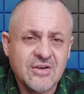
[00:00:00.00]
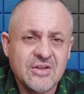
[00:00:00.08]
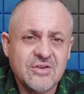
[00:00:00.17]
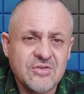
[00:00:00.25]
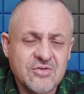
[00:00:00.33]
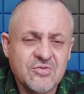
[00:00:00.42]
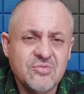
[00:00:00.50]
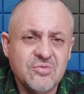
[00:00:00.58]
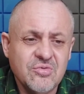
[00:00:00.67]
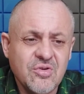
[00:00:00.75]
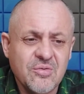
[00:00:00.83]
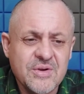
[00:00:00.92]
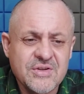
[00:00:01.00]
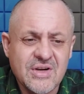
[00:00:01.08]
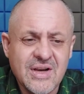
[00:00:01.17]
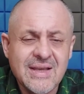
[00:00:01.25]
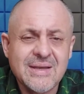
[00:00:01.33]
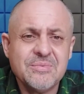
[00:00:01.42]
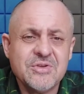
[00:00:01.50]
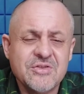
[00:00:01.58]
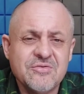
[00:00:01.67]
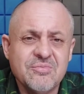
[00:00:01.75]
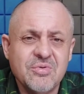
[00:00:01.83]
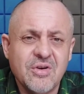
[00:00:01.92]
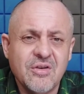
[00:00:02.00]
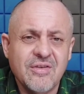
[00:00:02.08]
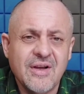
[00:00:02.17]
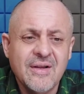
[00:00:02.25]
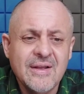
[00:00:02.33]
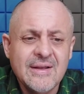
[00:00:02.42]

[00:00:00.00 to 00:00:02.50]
Kiedy ktoś długo bierze leki przeciwbólowe,